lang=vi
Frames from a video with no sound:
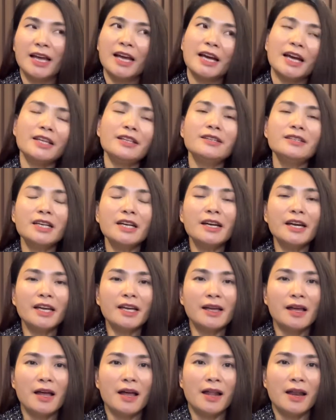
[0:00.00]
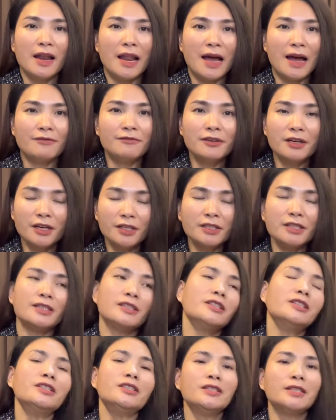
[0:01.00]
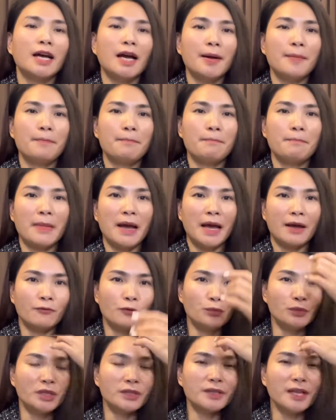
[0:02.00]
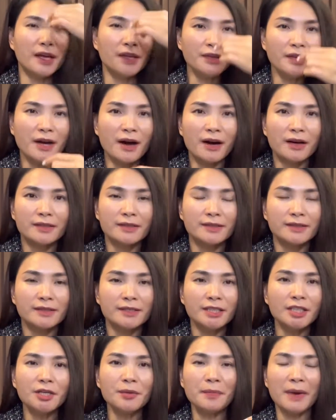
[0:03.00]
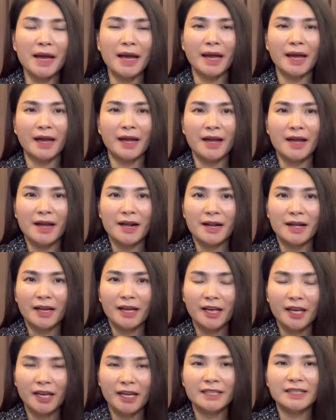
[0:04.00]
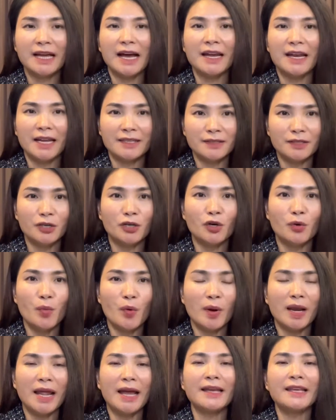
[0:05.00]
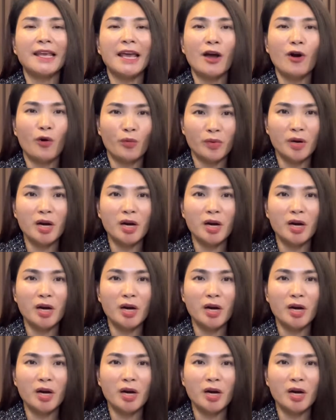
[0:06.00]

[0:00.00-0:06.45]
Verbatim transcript: Cái thứ nhất ấy, là với những người á, mà vùng chữ T nhờn nhưng mà hiện tại đang sở hữu một cái làn da hỗn